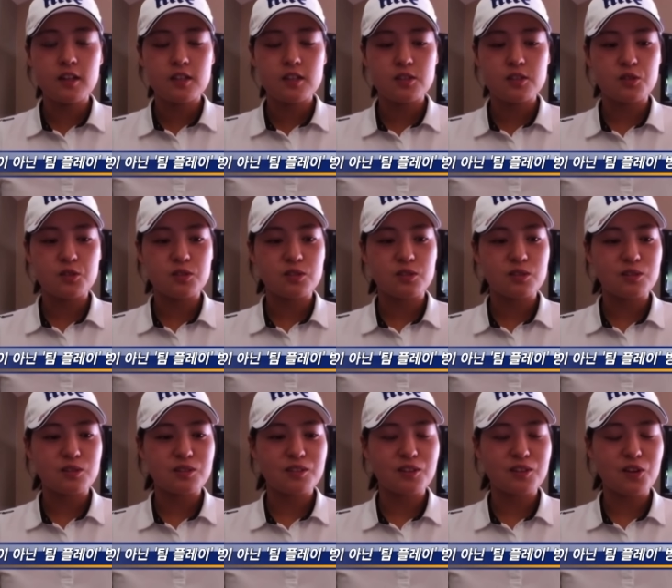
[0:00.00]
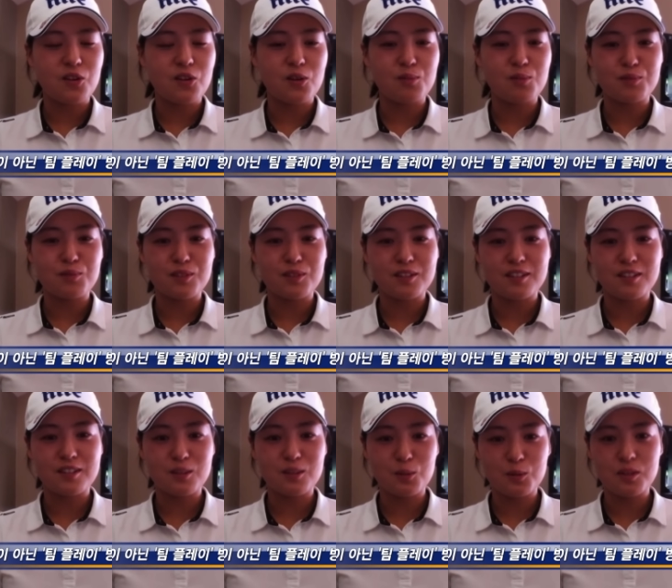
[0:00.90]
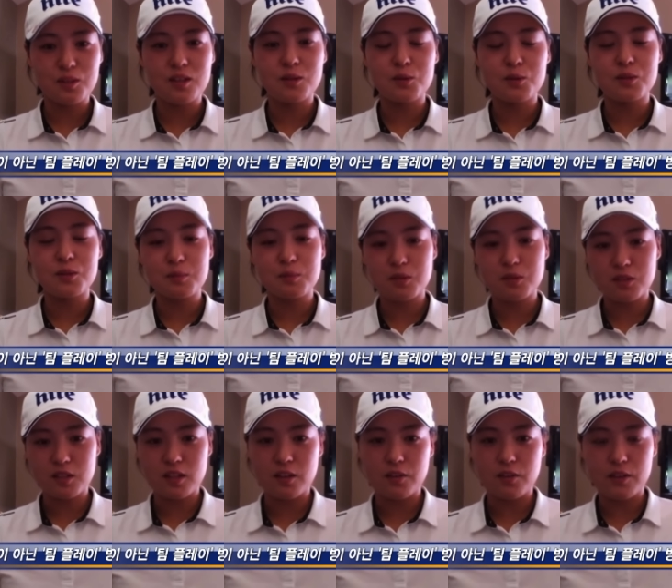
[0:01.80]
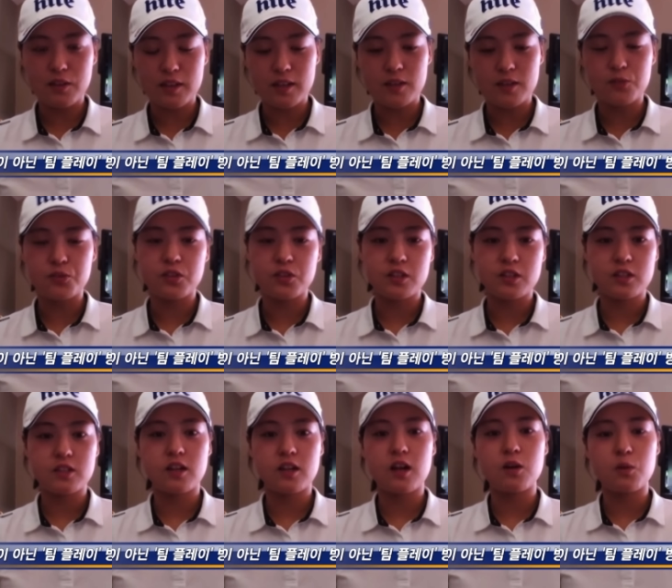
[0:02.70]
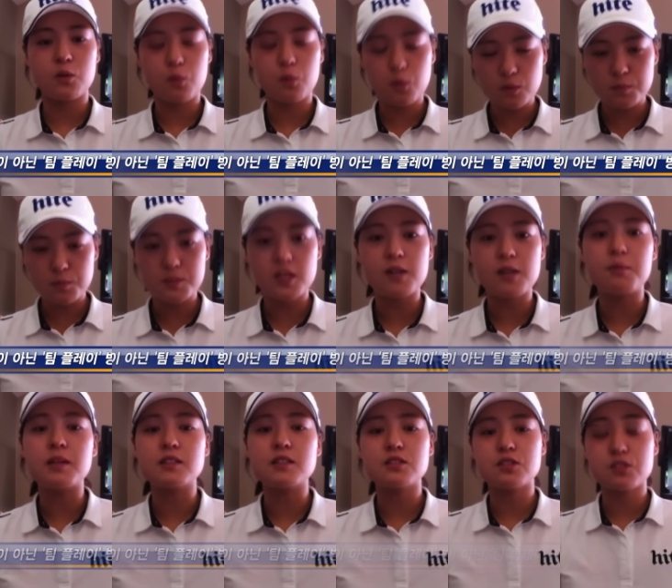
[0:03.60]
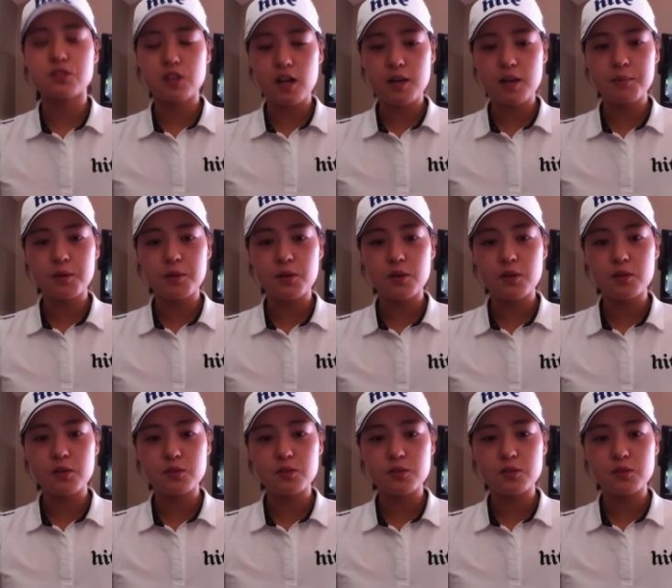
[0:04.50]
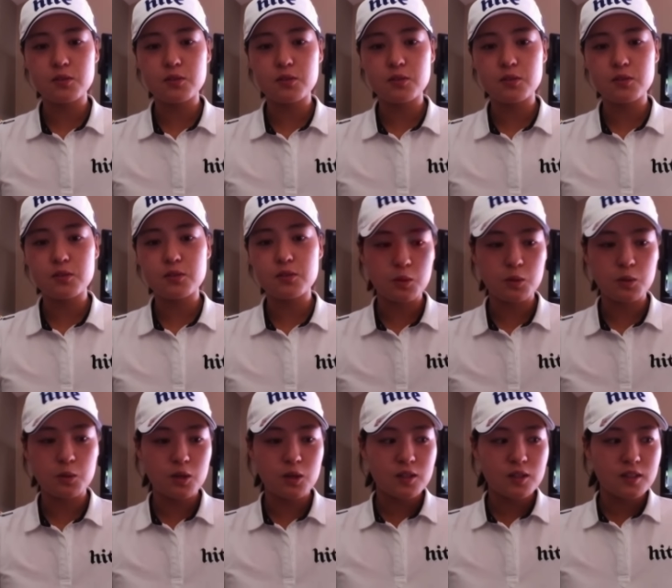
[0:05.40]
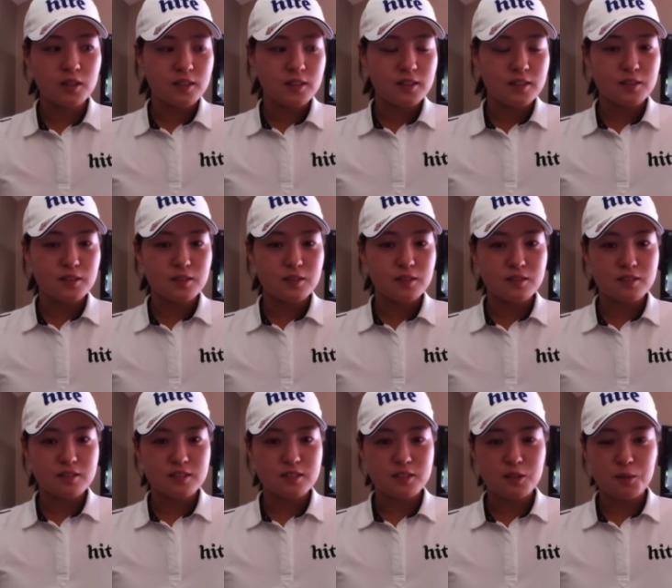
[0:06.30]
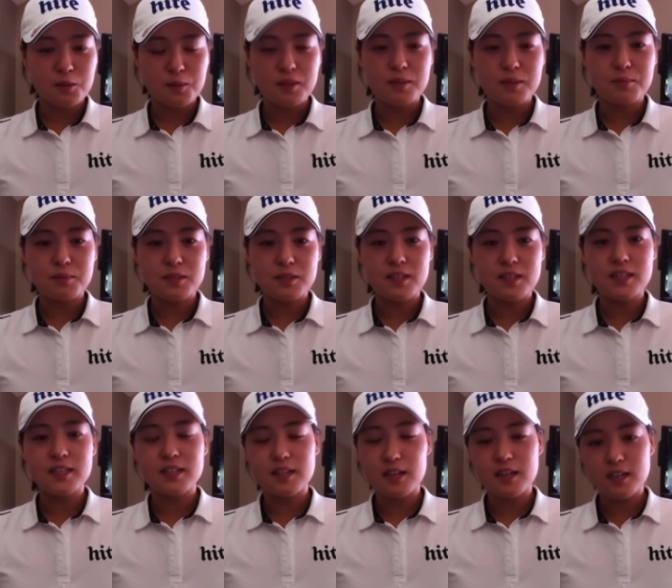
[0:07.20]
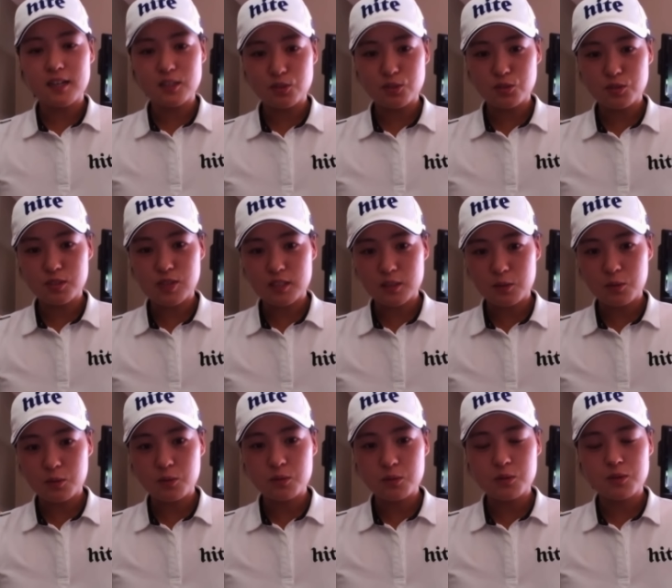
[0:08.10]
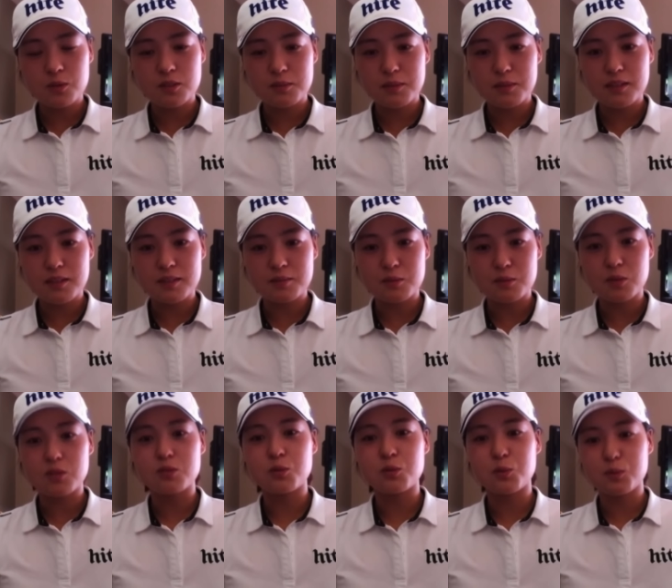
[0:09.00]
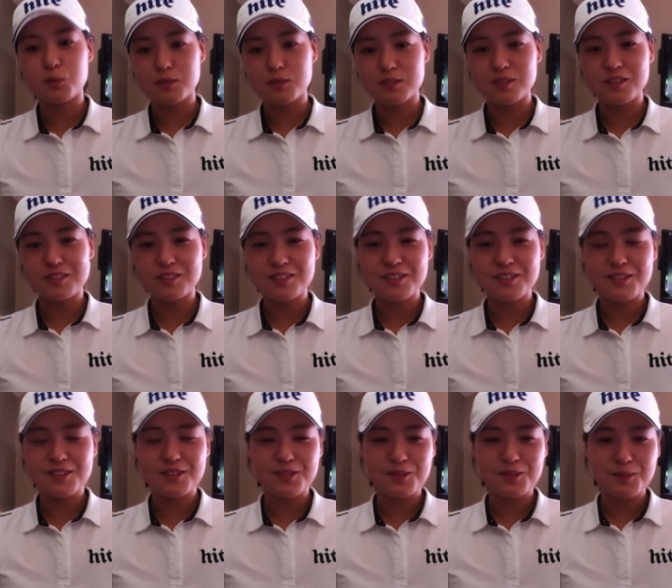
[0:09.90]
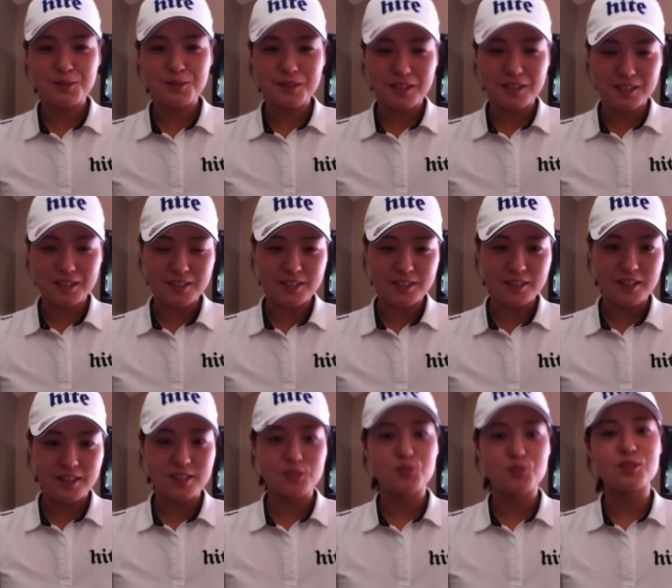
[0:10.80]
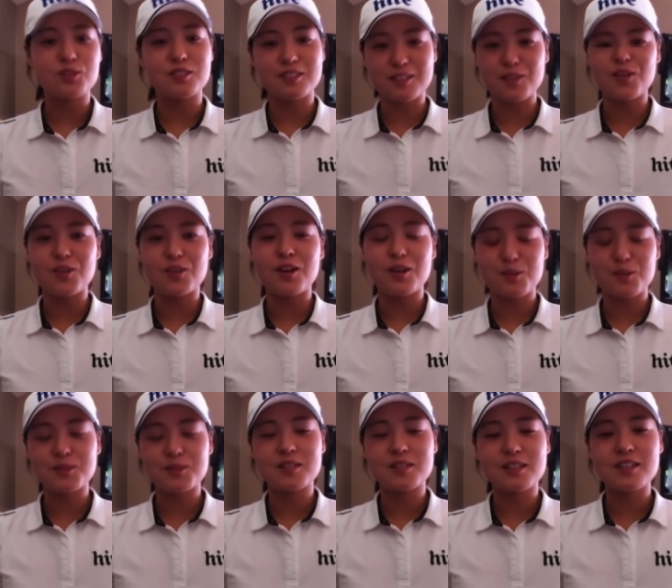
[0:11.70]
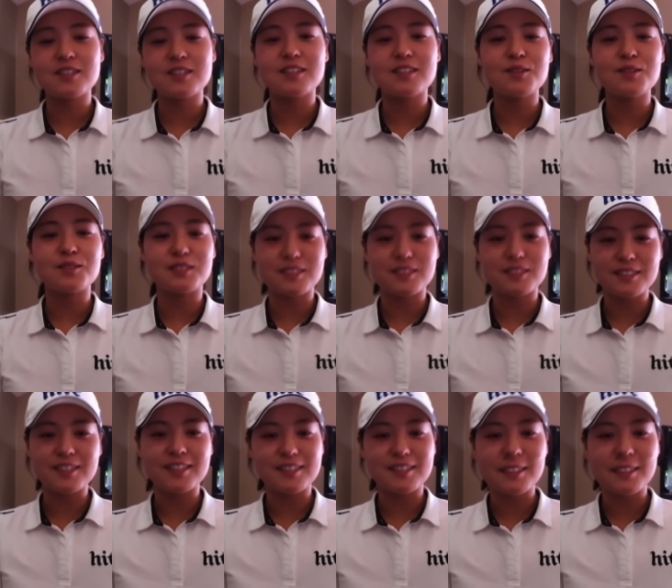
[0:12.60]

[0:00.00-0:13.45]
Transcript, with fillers: 그래서 그런 경험들을 토대로 이번 대회 언니들하고 호흡 잘 맞춰서 하면 충분히 또 즐겁게 플레이할 수도 있고 또 그만큼 더 좋은 성적도 낼 수 있을 거라고 생각을 하고 있어요.